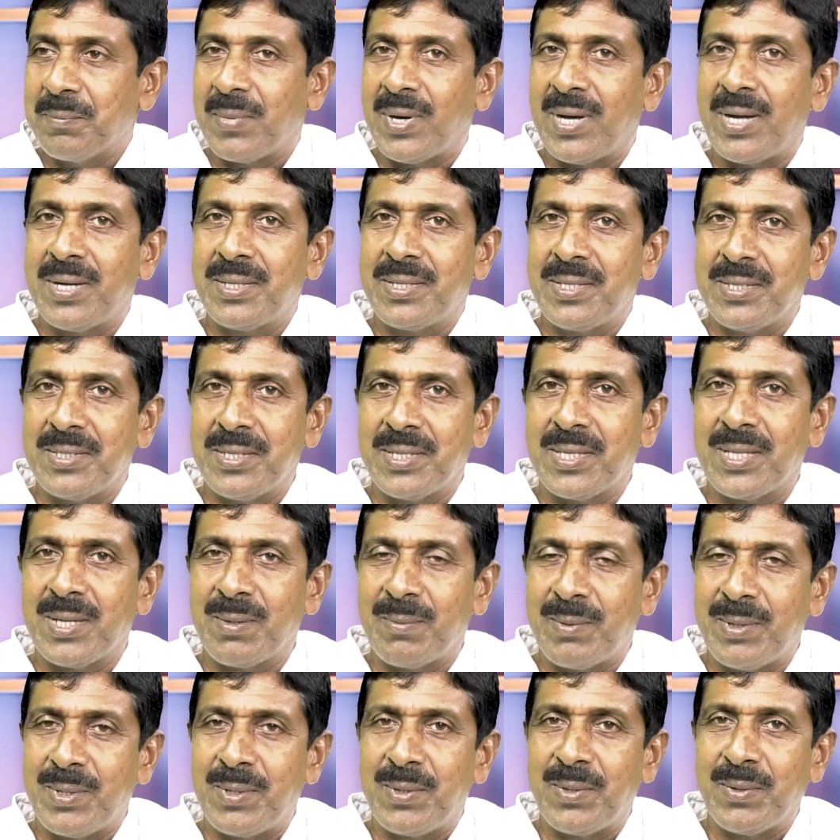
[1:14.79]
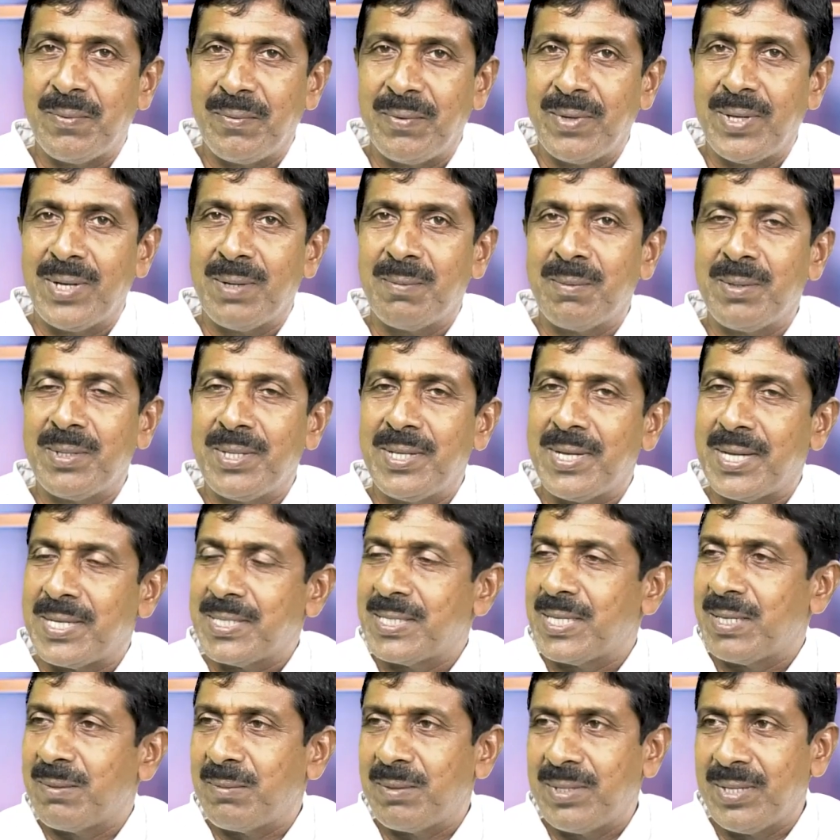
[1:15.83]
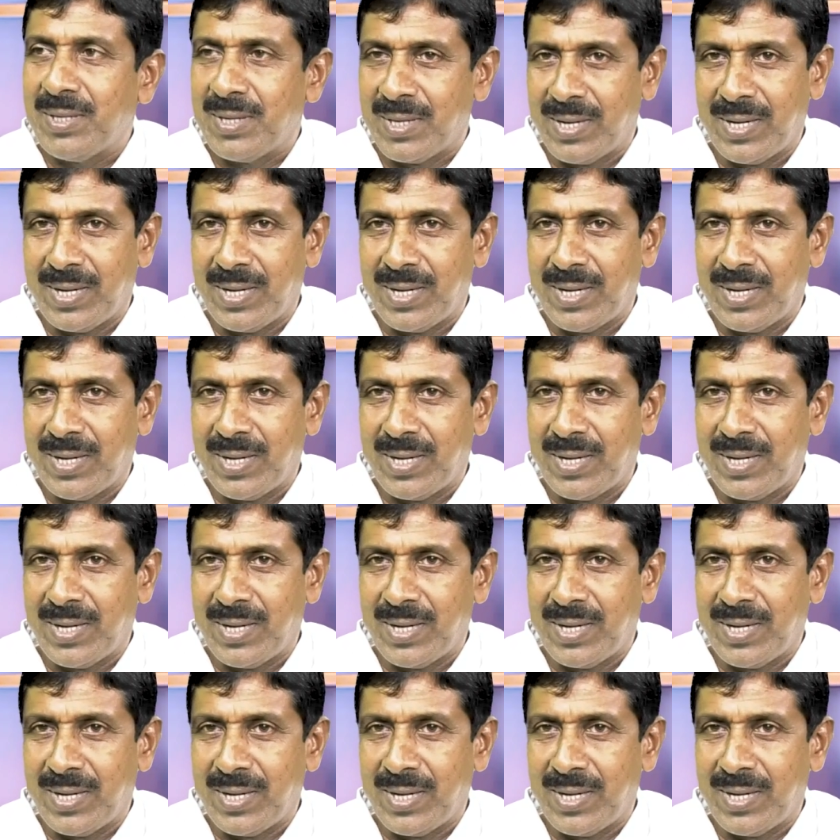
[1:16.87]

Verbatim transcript: భారతీయ జనతా పార్టీలో వేల మంది లక్షల మంది